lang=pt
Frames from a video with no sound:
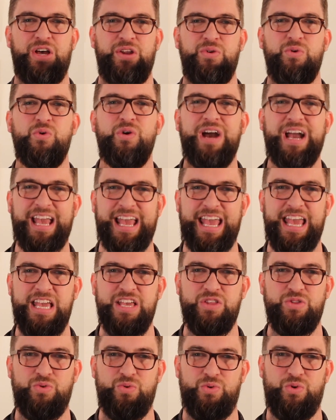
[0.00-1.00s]
no
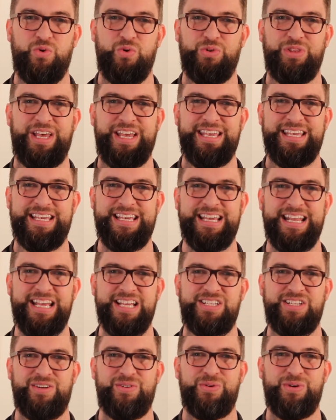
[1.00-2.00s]
reino ou na
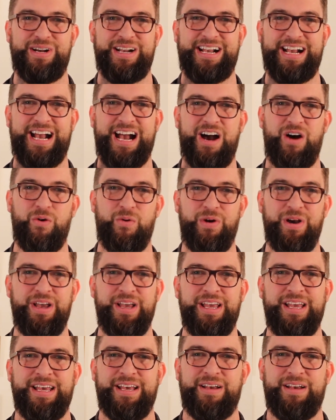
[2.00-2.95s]
igreja local,